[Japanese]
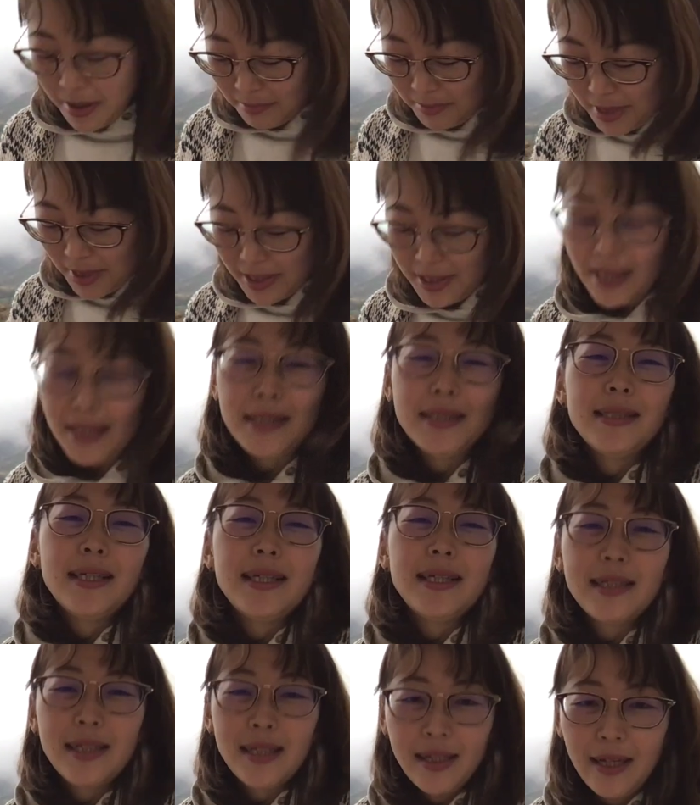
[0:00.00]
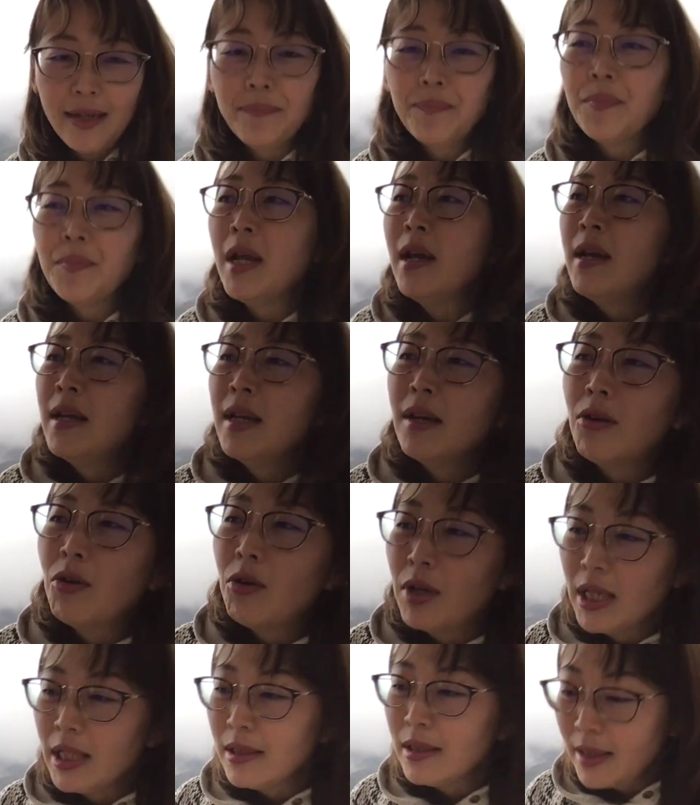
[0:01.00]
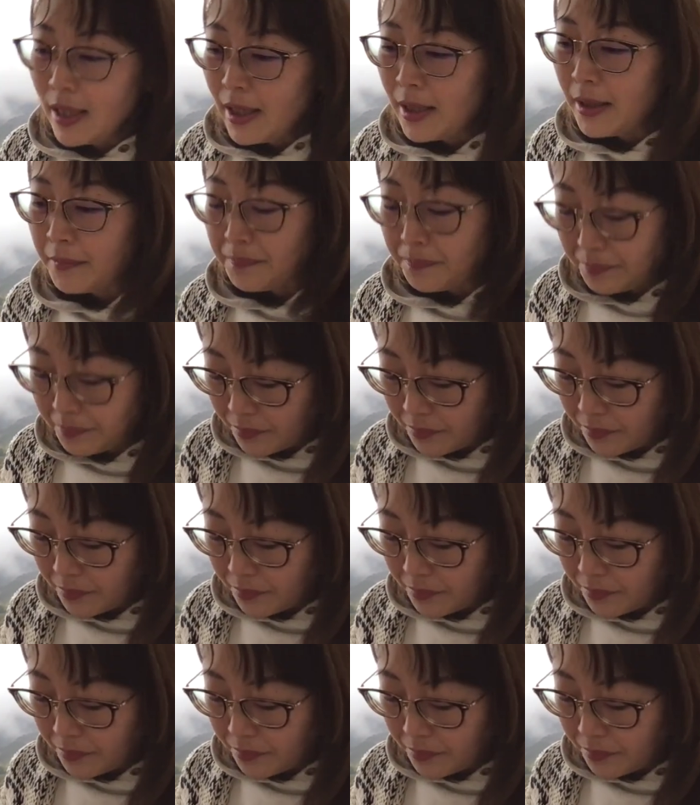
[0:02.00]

メッセージでしたねでこれって